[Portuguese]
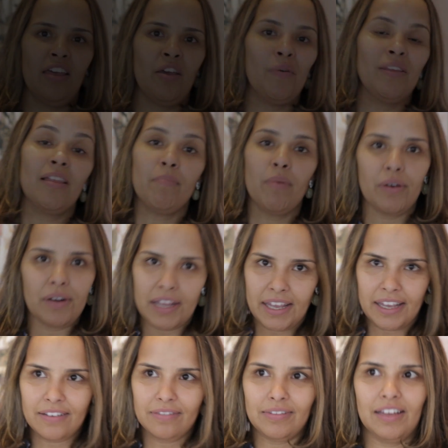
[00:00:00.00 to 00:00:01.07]
Eu
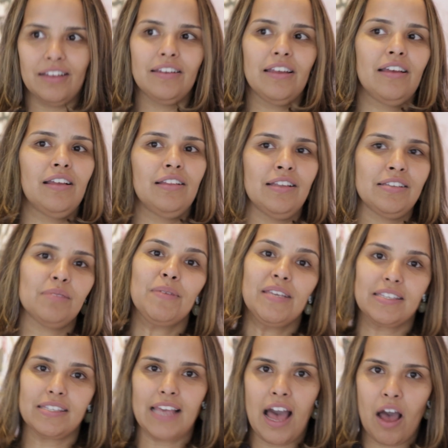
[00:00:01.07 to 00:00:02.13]
elaborei né, na, nas
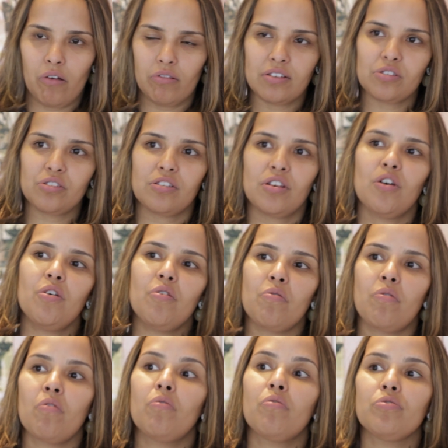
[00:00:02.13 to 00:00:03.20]
minhas aulas
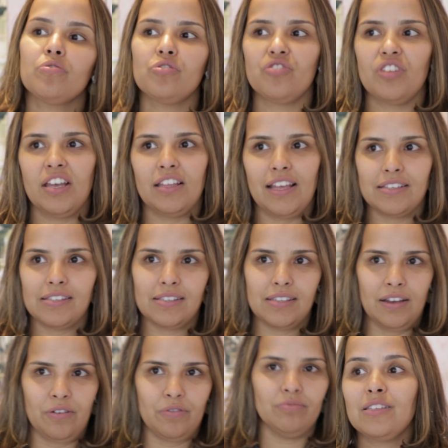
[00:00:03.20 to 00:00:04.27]
concurso de
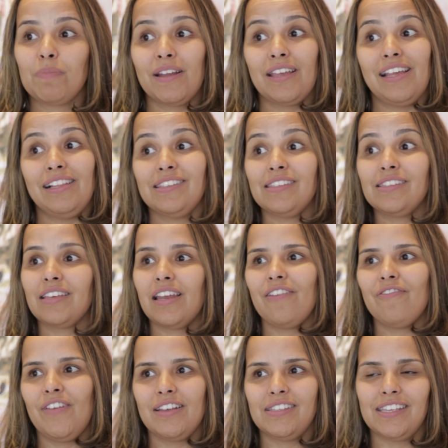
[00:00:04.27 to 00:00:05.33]
redação para que eles
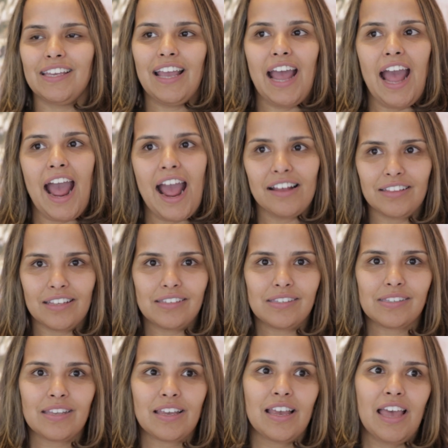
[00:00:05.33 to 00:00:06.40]
escrevessem
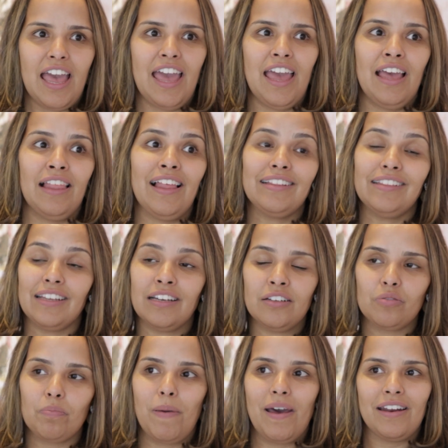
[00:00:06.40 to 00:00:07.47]
cartas
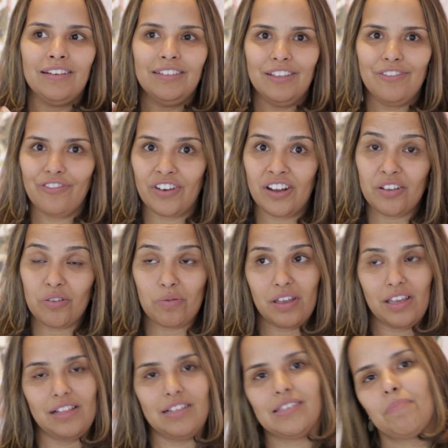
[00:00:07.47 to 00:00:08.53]
relatando para Anne Frank o que,
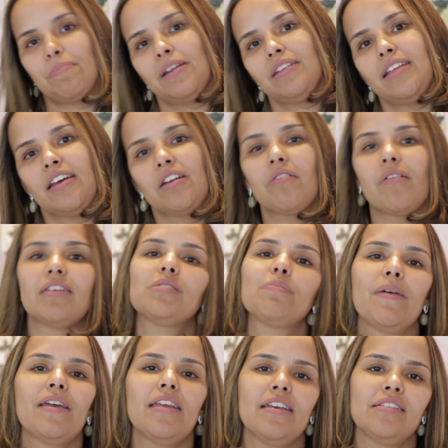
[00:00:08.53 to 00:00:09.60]
que eles aprenderam com a
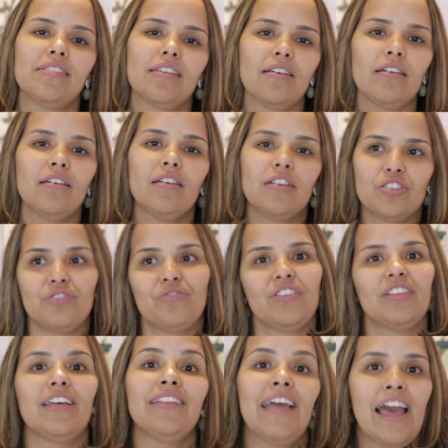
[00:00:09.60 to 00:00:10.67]
experiência de
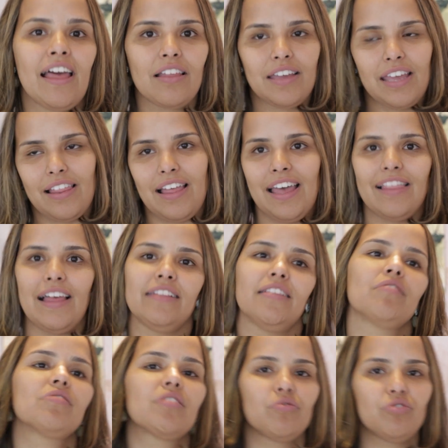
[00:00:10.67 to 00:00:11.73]
vida dela que ela relata
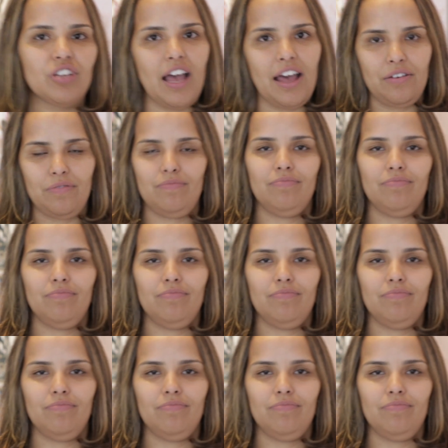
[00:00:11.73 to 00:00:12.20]
no seu diário.